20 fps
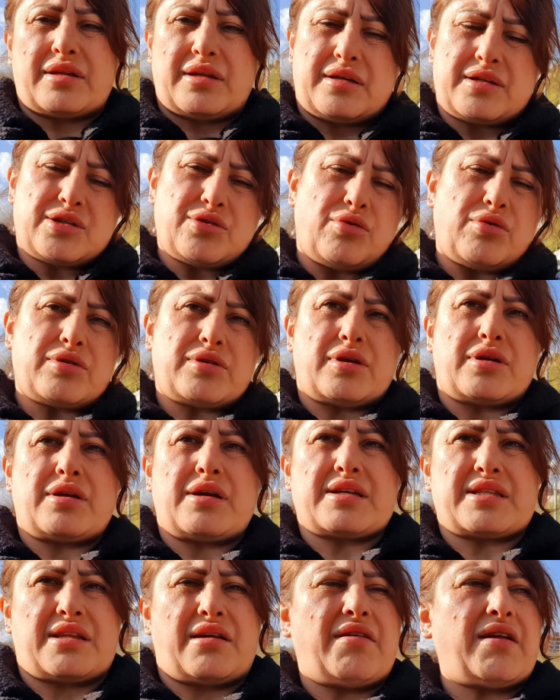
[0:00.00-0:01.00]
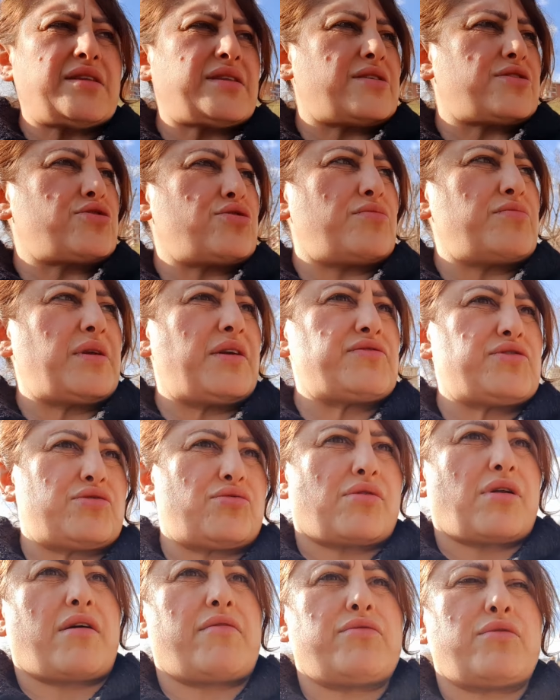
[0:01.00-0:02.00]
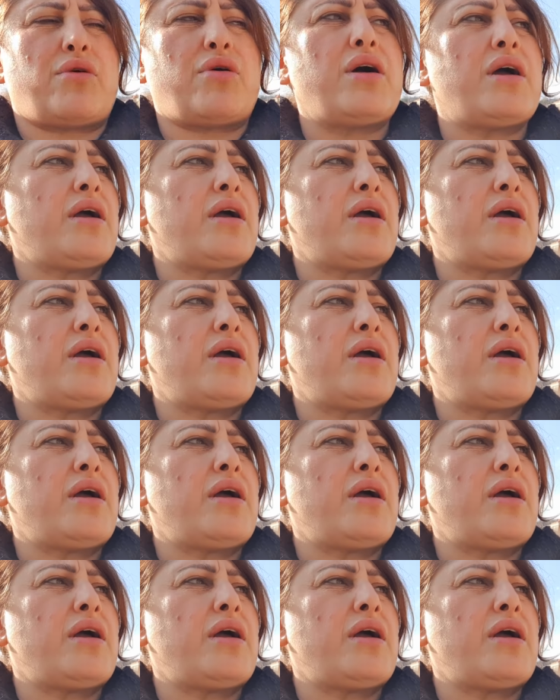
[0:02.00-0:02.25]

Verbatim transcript: и золото не оставлял, так что мне все равно.